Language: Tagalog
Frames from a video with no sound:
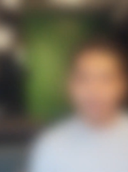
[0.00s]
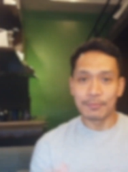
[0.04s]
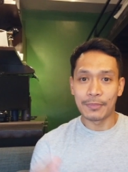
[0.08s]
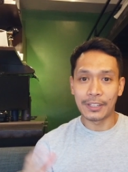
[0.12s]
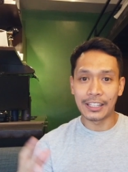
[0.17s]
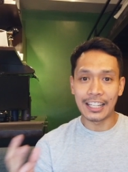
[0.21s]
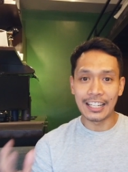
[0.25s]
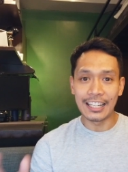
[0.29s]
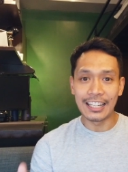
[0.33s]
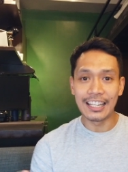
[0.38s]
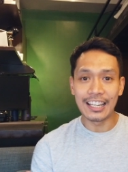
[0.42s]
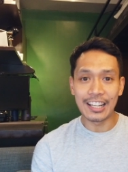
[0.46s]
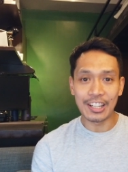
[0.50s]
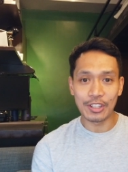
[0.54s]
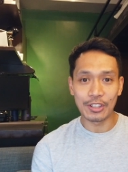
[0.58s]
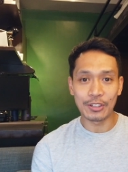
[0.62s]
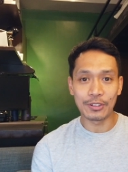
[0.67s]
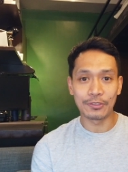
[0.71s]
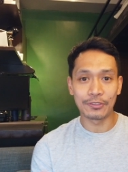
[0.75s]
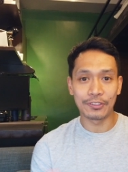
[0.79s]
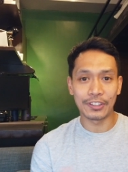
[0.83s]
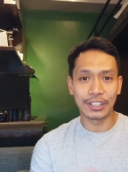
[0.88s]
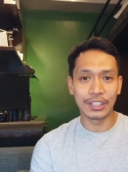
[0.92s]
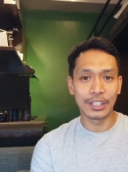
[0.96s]
Madali lang
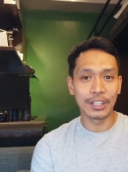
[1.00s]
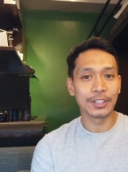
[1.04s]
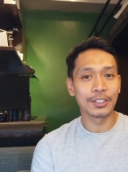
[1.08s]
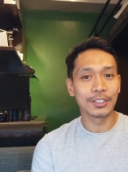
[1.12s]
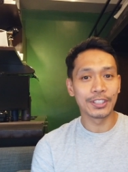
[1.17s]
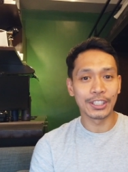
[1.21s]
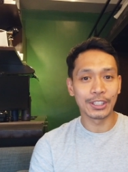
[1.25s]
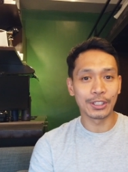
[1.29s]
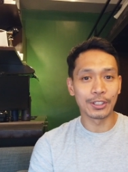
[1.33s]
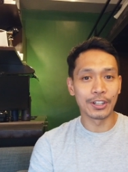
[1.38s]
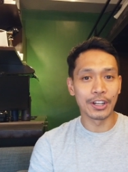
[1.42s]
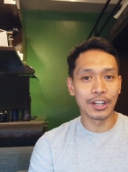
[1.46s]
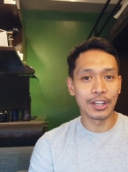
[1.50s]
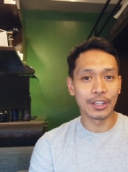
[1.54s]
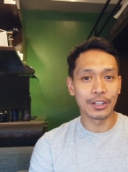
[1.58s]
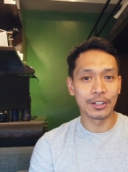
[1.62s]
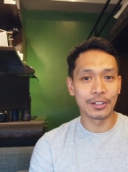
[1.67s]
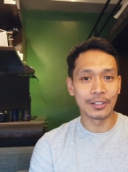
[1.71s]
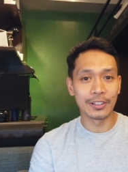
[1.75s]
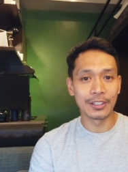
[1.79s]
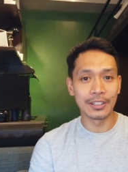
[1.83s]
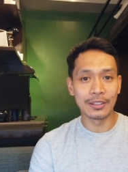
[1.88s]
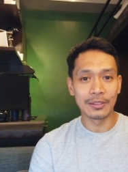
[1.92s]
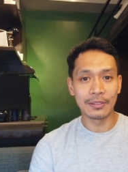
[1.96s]
yung video na to
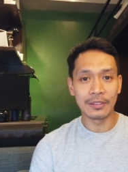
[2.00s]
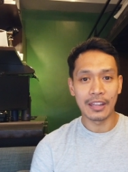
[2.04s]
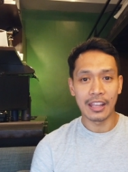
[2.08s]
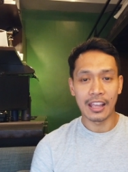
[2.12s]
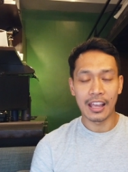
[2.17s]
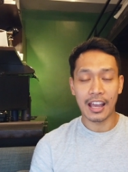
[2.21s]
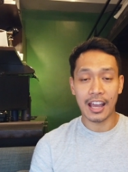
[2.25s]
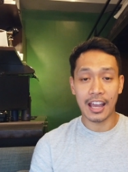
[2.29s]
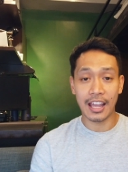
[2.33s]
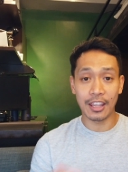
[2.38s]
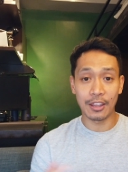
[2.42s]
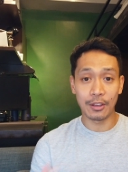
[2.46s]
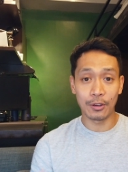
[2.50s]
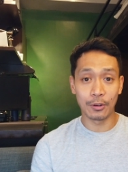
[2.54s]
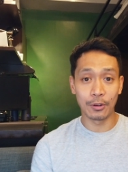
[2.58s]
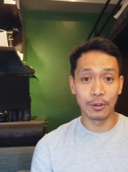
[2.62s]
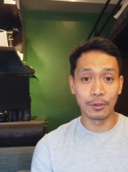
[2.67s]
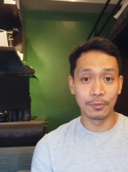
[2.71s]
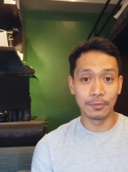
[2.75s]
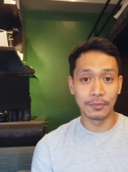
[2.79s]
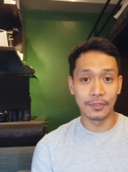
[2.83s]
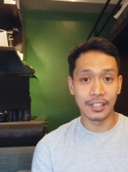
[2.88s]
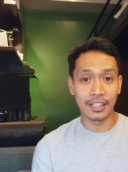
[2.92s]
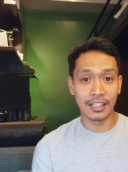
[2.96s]
ngayon. I
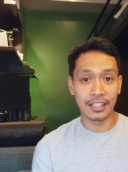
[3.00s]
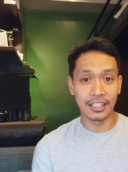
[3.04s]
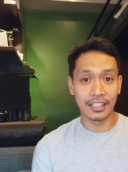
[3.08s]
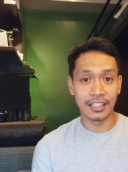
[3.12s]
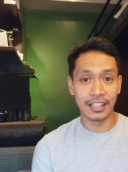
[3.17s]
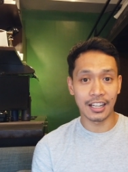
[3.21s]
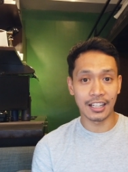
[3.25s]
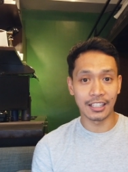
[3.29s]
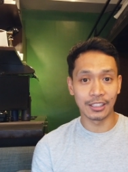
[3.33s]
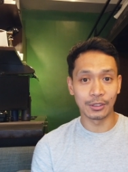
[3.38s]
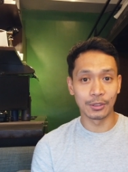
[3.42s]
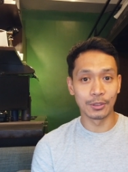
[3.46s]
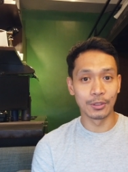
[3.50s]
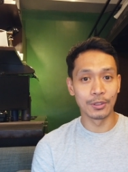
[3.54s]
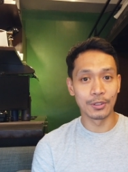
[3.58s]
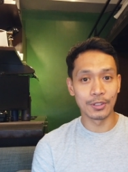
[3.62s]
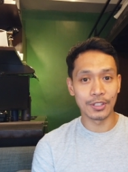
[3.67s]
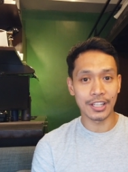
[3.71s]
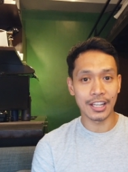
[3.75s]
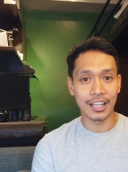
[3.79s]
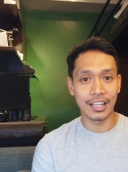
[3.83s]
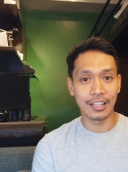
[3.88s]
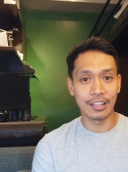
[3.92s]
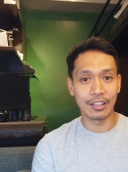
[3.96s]
hope na
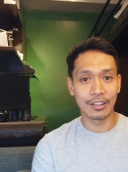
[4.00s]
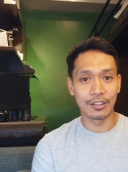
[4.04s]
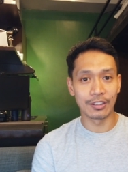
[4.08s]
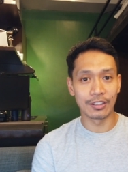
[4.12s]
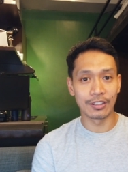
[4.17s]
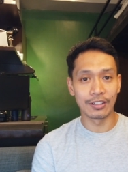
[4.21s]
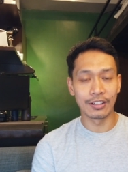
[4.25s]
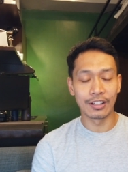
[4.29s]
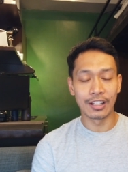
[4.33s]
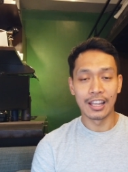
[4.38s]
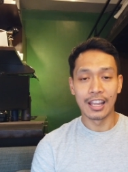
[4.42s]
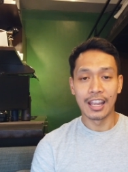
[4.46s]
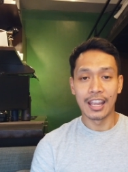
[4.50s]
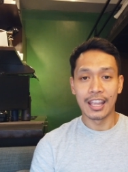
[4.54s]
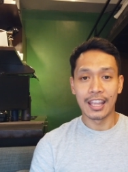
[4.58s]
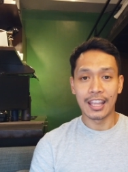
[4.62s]
nakatulong sa inyo.